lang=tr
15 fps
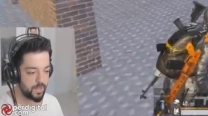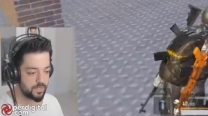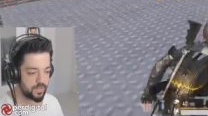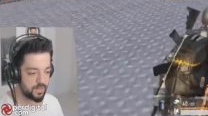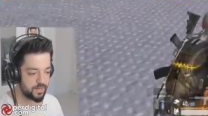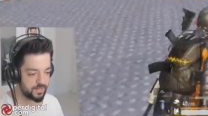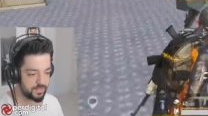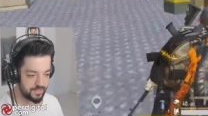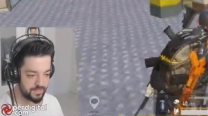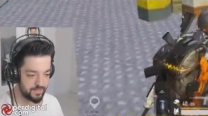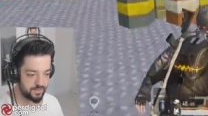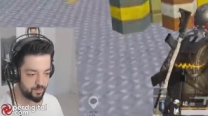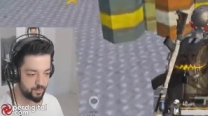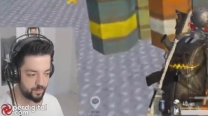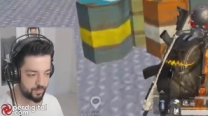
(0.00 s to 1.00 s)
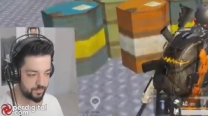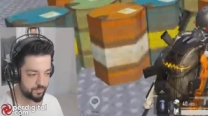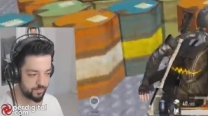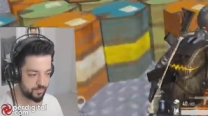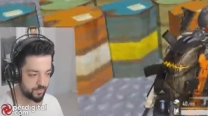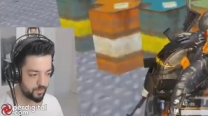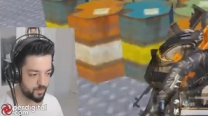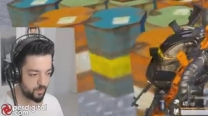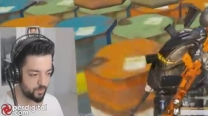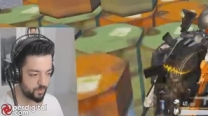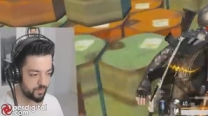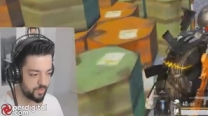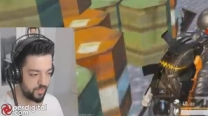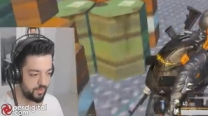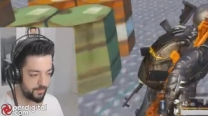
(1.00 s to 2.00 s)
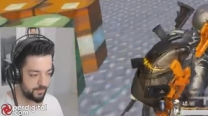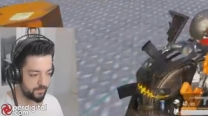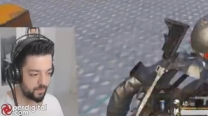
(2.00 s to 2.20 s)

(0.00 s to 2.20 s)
Ben garantiye gidiyorum bu konuda.